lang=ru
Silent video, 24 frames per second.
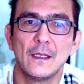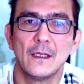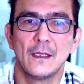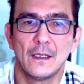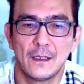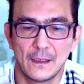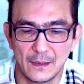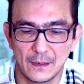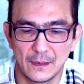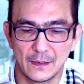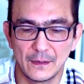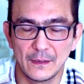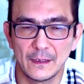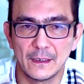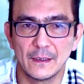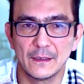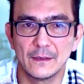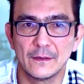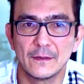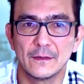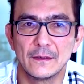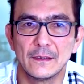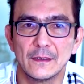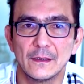Вы знаете,
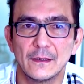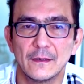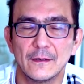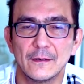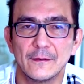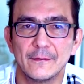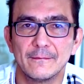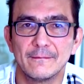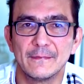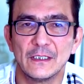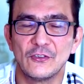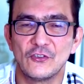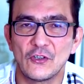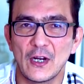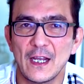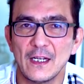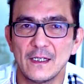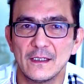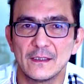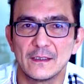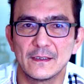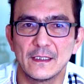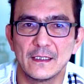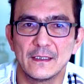когда вы только
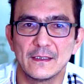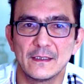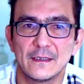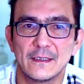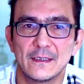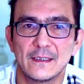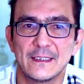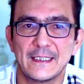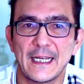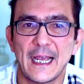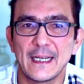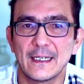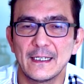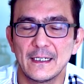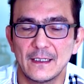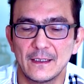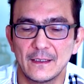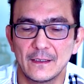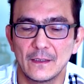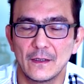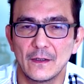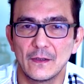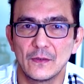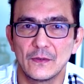работаете в
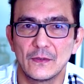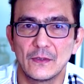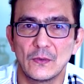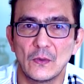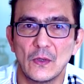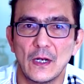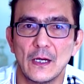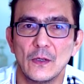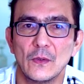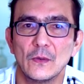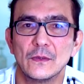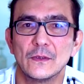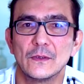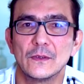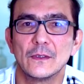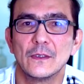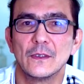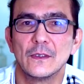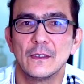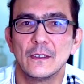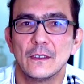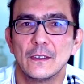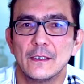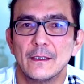основном с лицом,
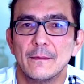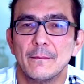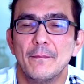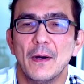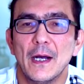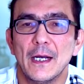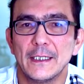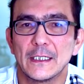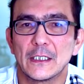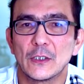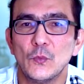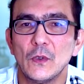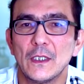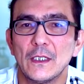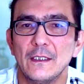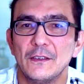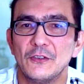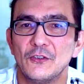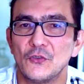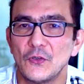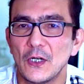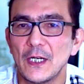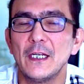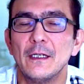то
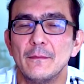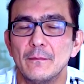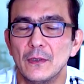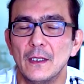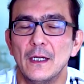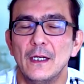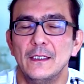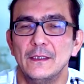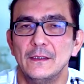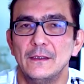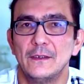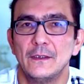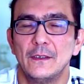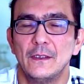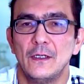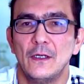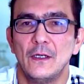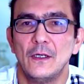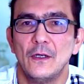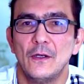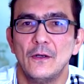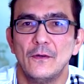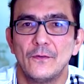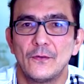ваше тело,
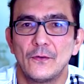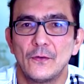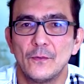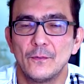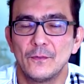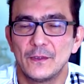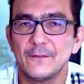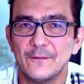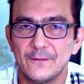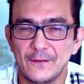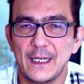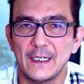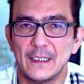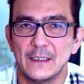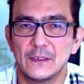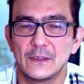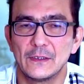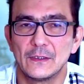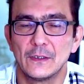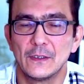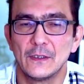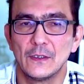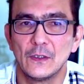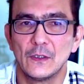оно все равно
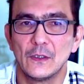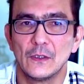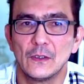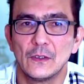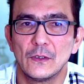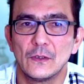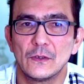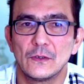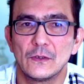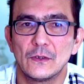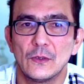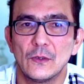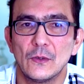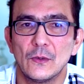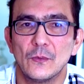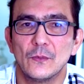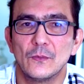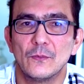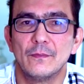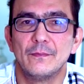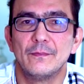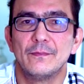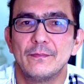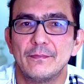остается
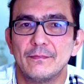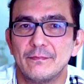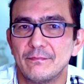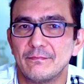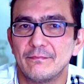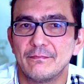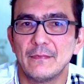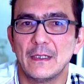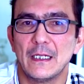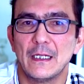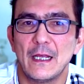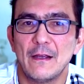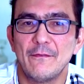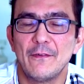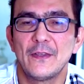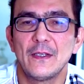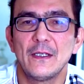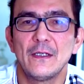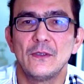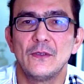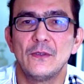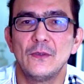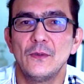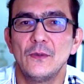а,
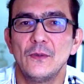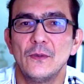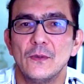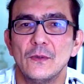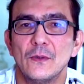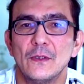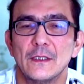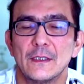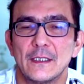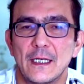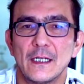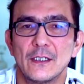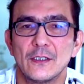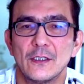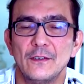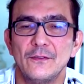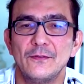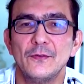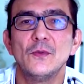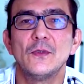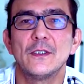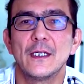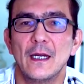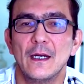ущербным а,
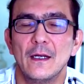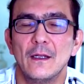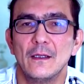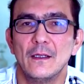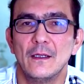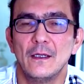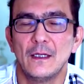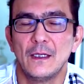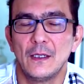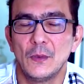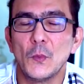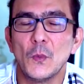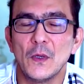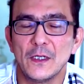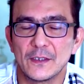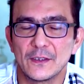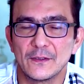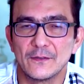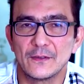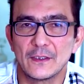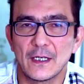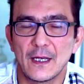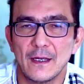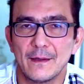из-за того, что не,
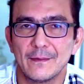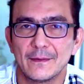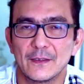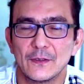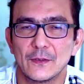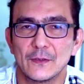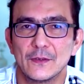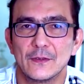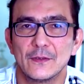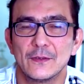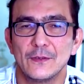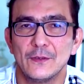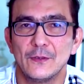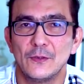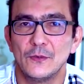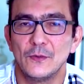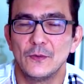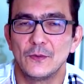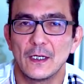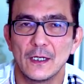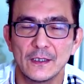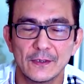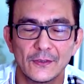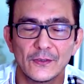хватает крови, и
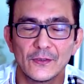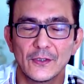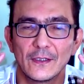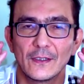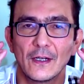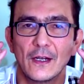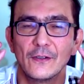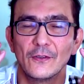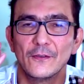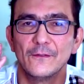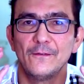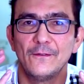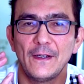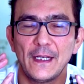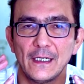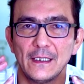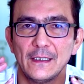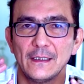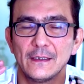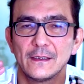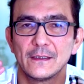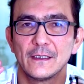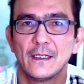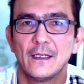оно все равно заберет всю
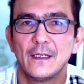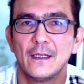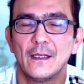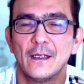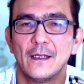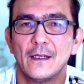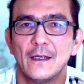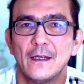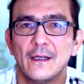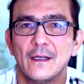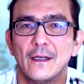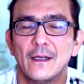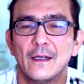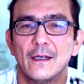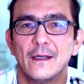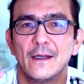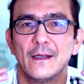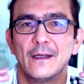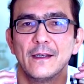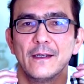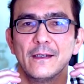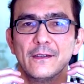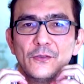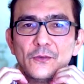кровь с лица, и
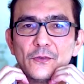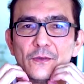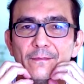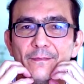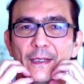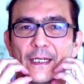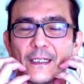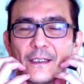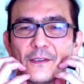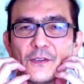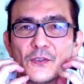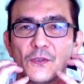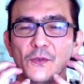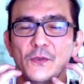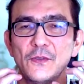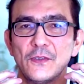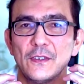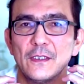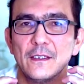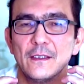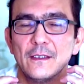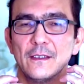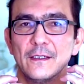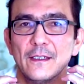все, что вы делаете,
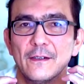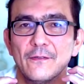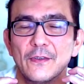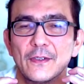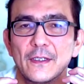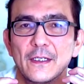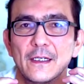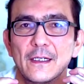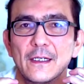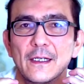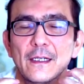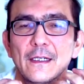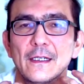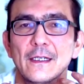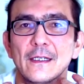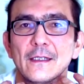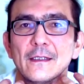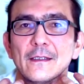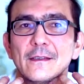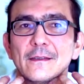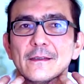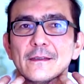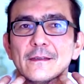будет совершенно